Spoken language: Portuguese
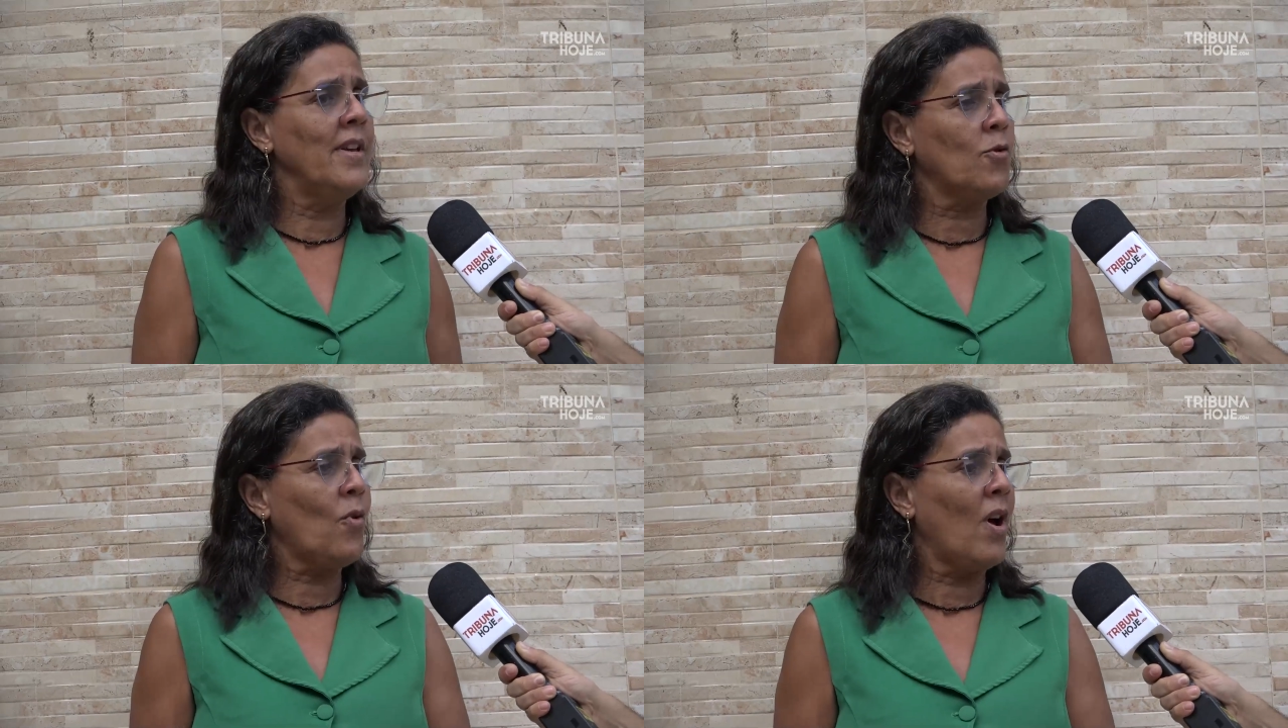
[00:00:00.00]

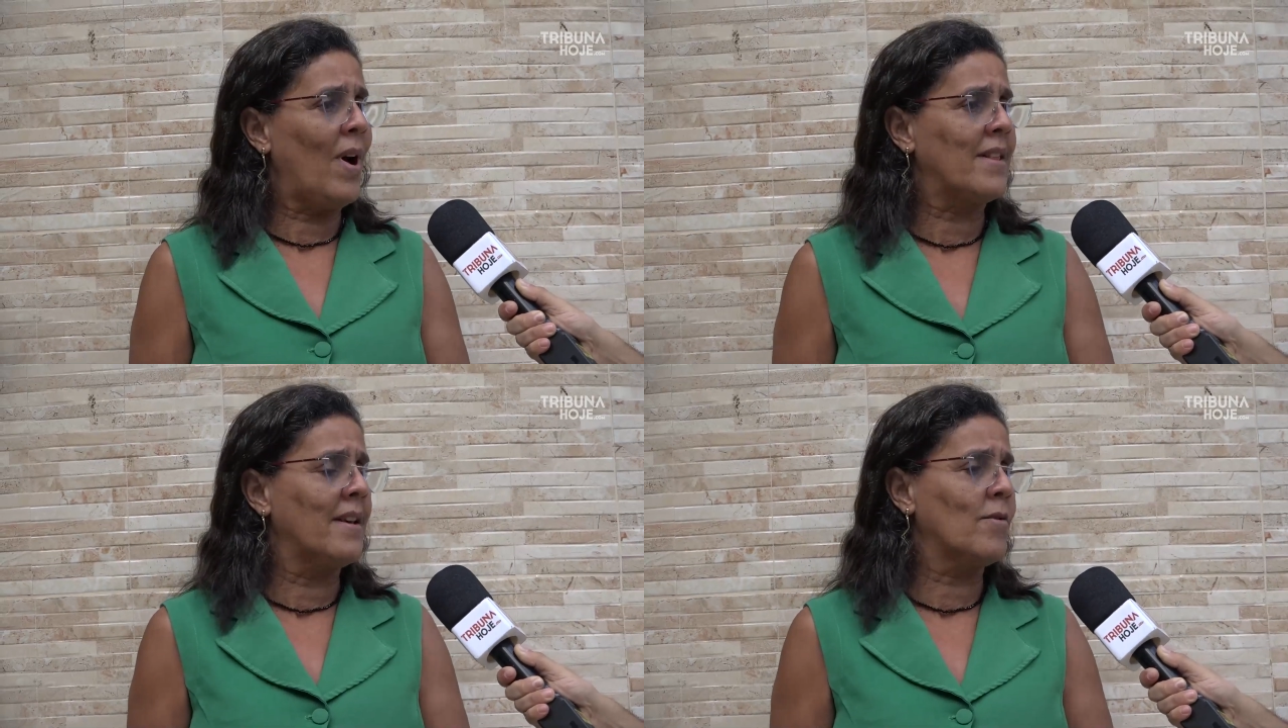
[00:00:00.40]
e eu estou
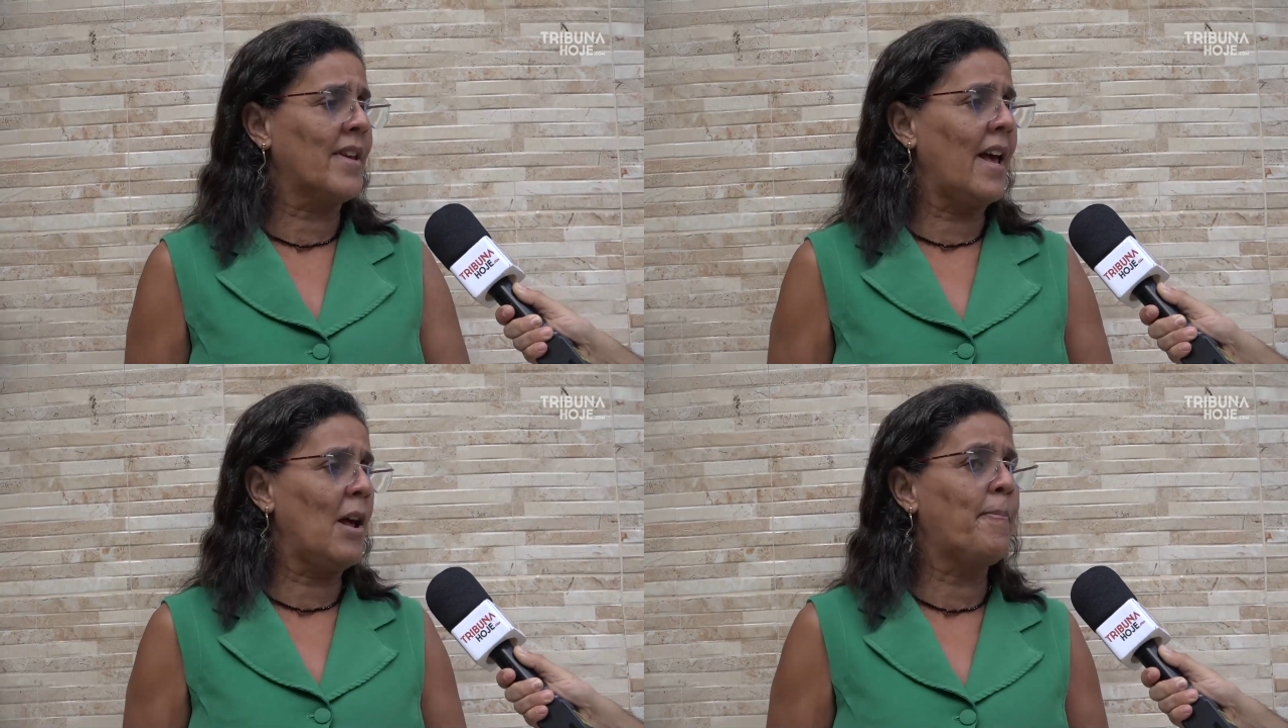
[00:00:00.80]
aguardando
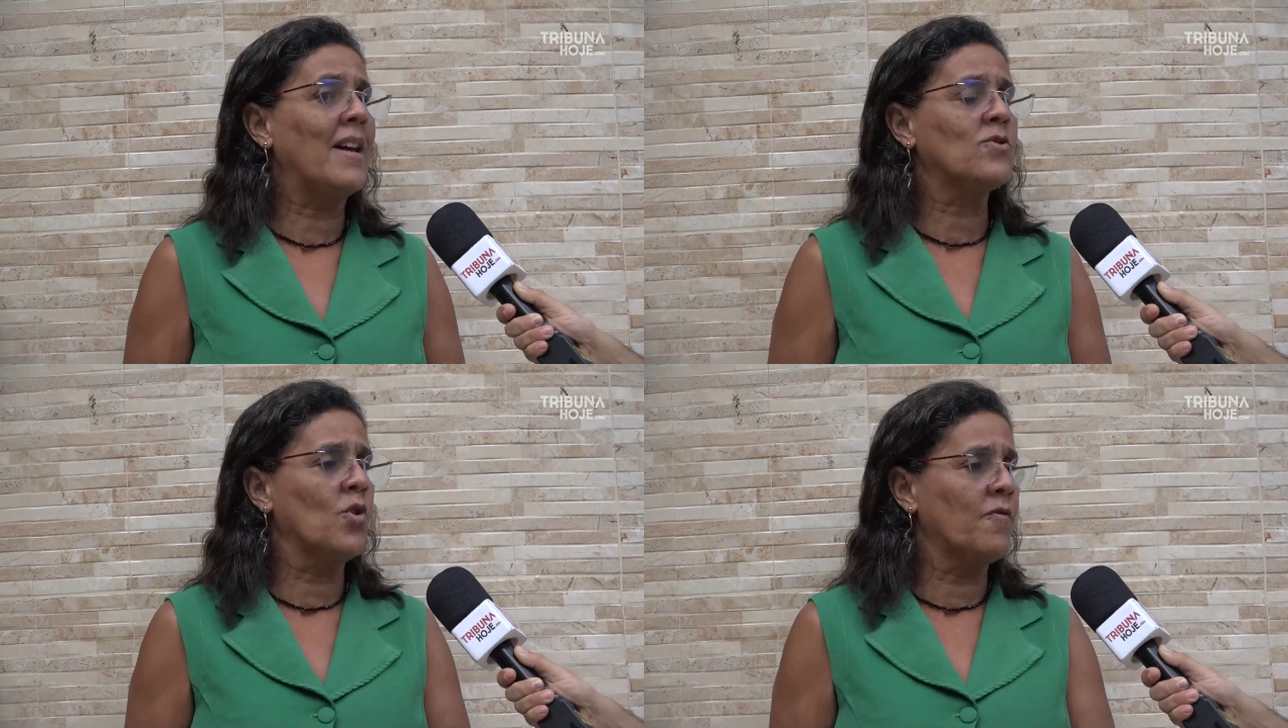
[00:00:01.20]
que ela
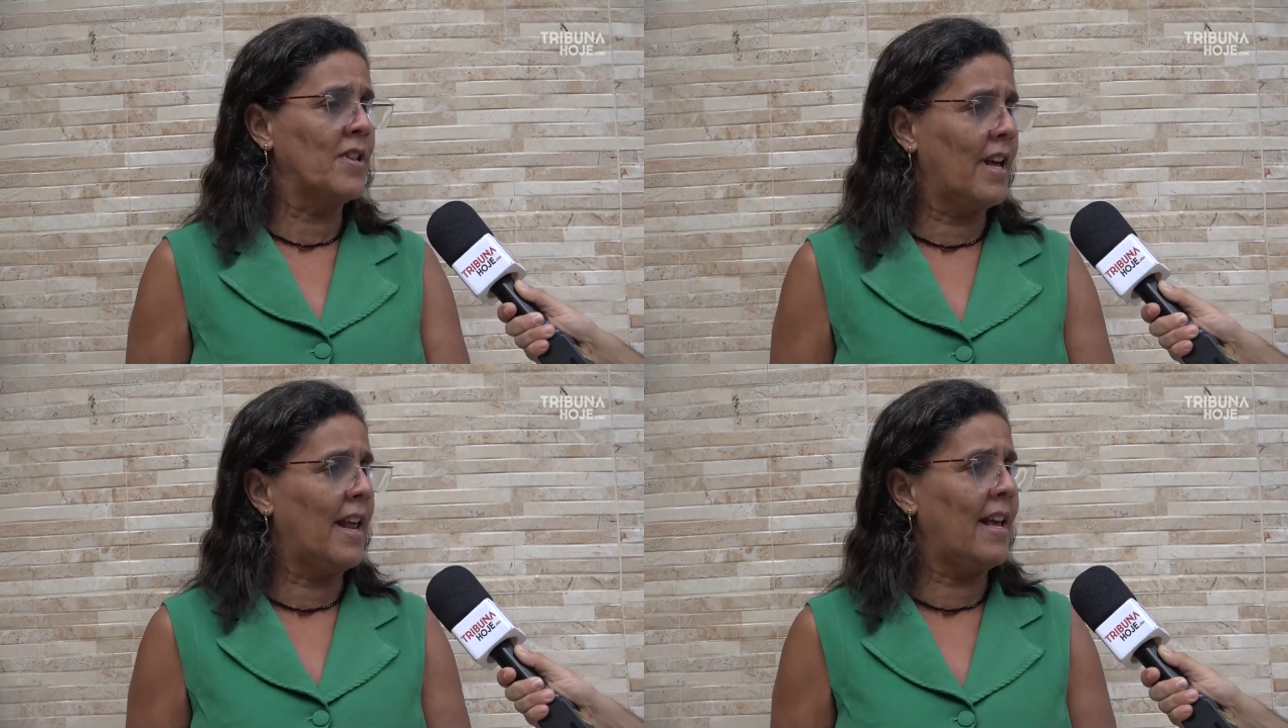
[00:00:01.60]
passe o novo
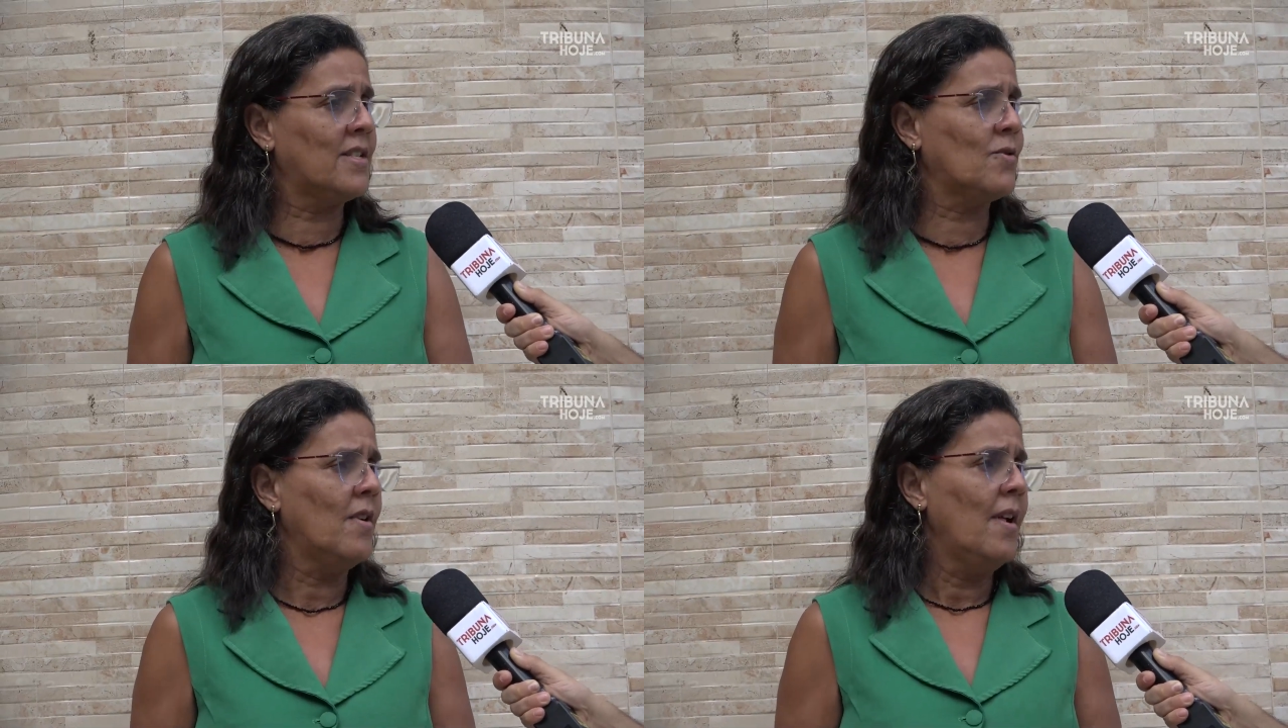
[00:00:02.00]

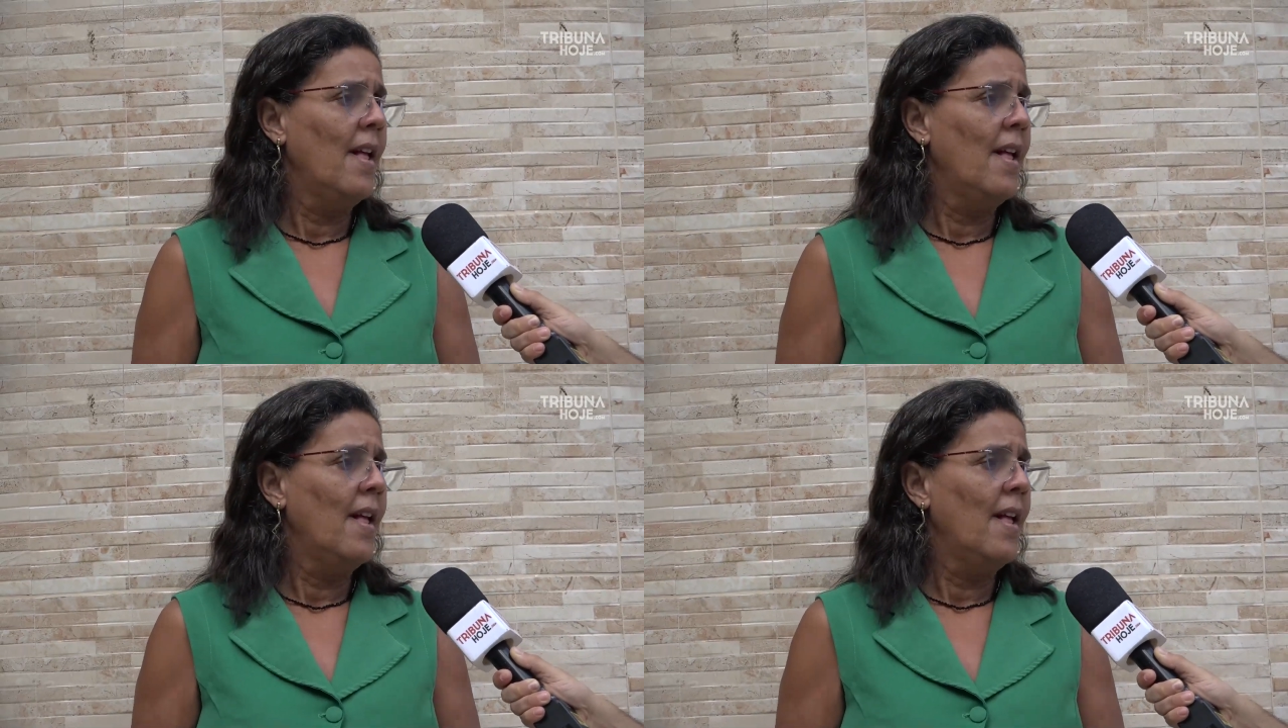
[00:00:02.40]
endereço